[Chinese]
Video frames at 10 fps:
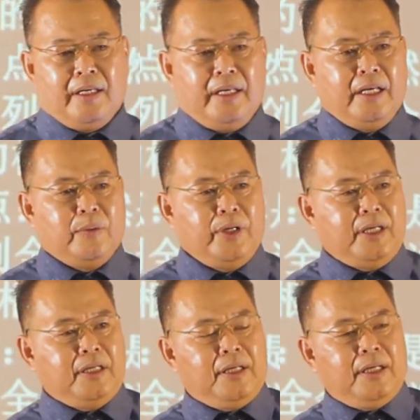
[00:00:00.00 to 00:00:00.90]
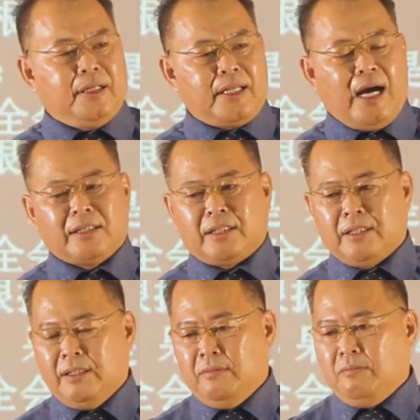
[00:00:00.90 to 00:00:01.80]
因为当
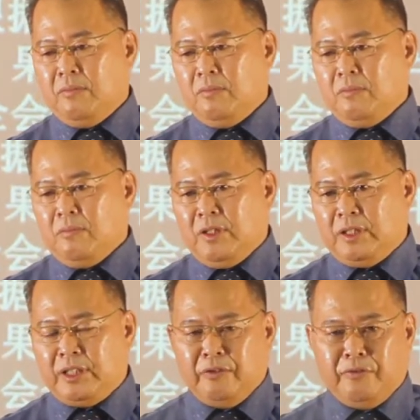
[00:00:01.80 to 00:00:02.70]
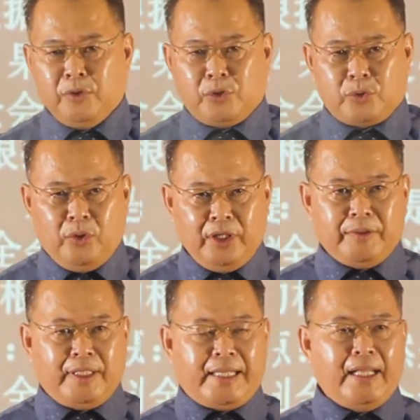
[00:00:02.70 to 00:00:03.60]
时几乎所
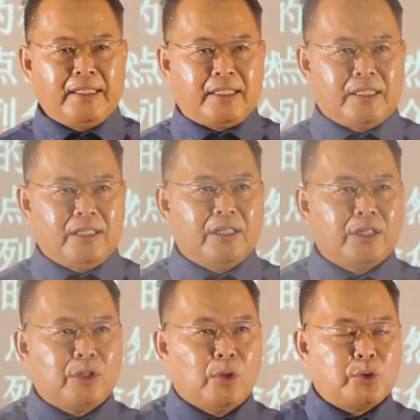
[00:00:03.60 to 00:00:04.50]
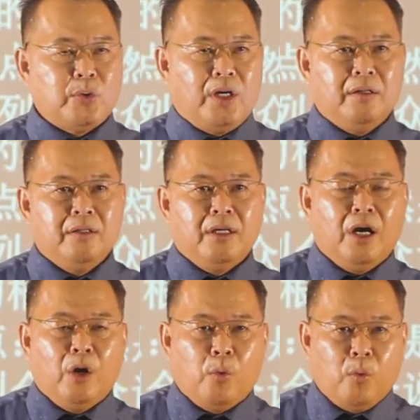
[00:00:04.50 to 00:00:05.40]
有的摊子都说
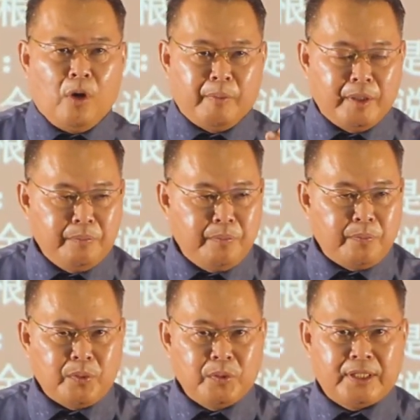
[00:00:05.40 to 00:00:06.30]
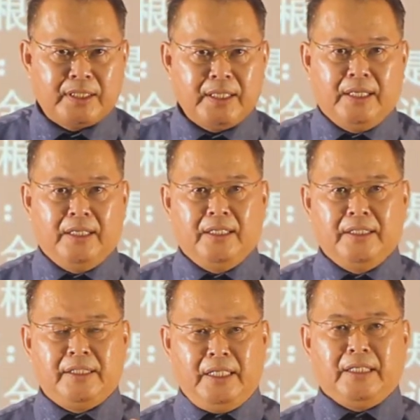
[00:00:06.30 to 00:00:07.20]
我们不得
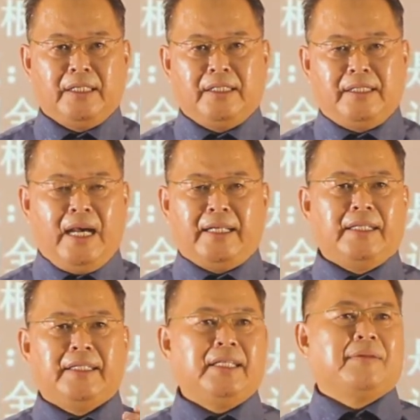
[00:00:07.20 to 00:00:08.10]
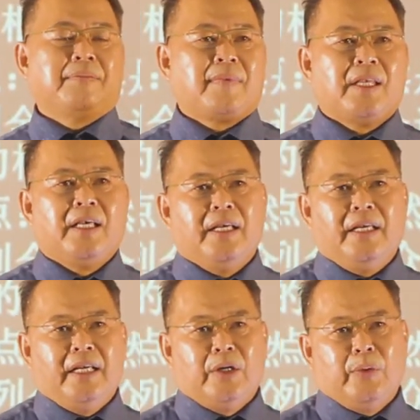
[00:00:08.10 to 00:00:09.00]
进迦南地，
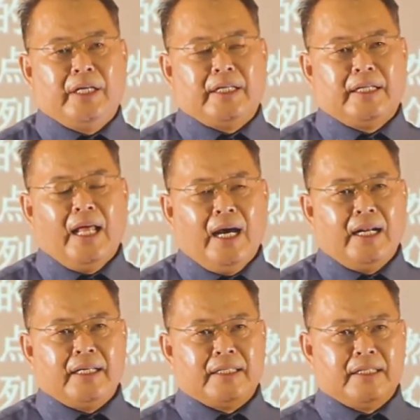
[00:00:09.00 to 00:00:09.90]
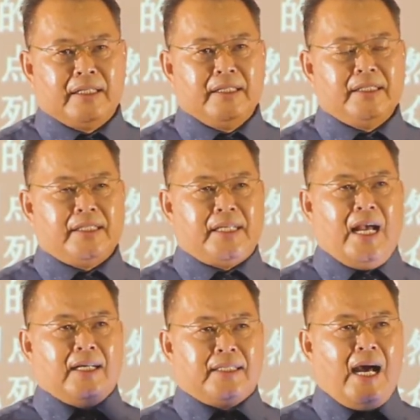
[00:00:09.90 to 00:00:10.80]
因为那里的人
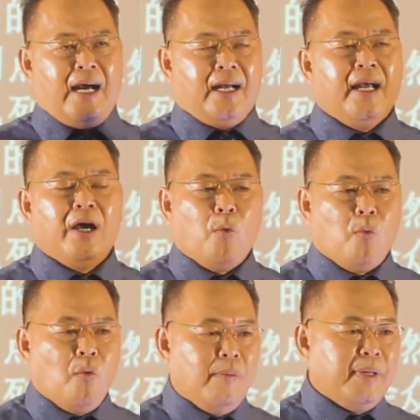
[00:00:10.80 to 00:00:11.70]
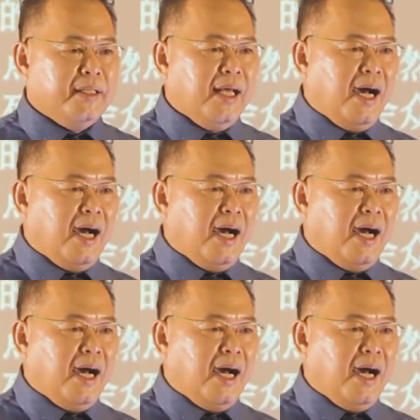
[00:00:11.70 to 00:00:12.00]
强大，我们